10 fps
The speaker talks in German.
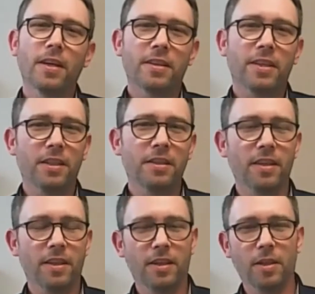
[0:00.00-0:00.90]
Dann
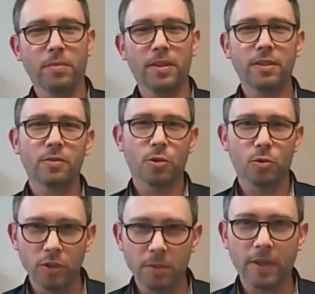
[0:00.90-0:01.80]
äh, bin ich zur
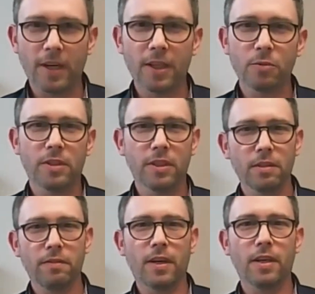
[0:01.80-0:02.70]
Studienberatung
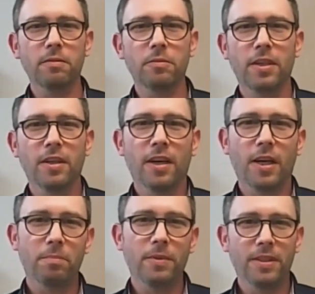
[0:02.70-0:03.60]
hingefahren,
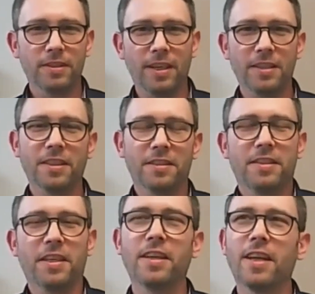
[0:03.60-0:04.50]
habe mir das alles
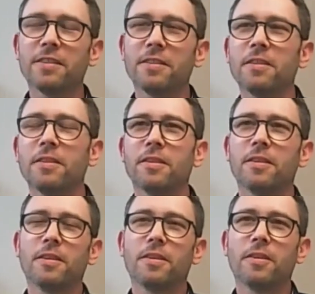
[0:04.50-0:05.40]
erzählen lassen
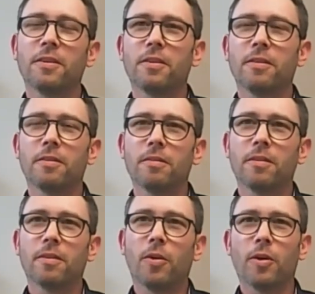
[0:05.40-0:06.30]

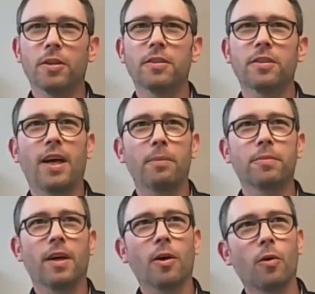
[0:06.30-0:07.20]
und habe
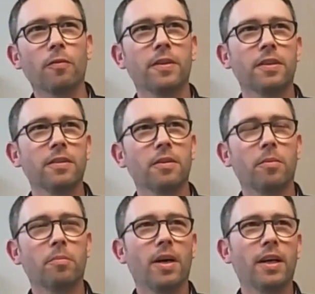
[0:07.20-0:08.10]
daraufhin
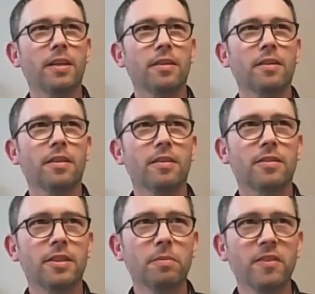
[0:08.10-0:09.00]
meinen
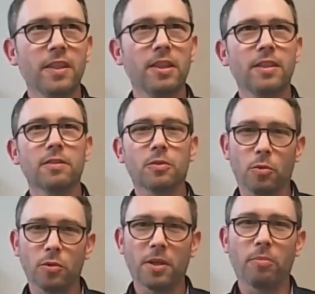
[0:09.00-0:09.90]
Zivildienst
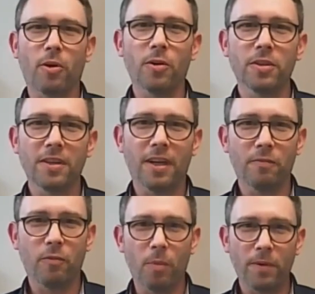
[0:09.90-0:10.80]
unterbrochen, ein
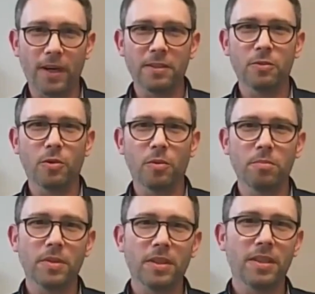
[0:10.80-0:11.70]

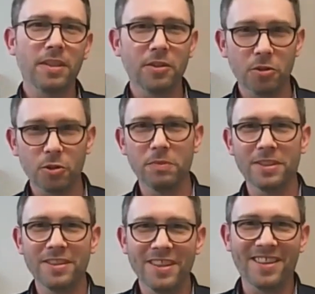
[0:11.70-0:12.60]
Vorpraktikum
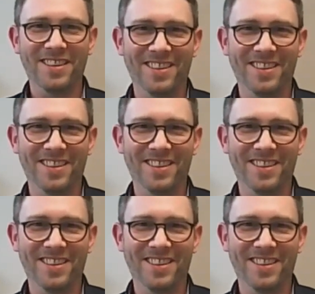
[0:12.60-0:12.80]
hingeschmissen